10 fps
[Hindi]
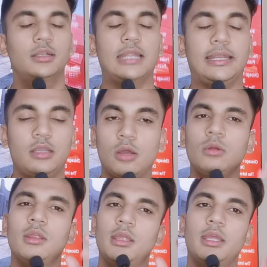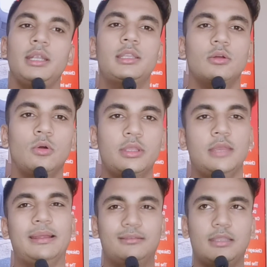राइट नाउ इट्स ओके
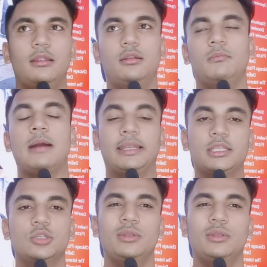मैं मान के चलो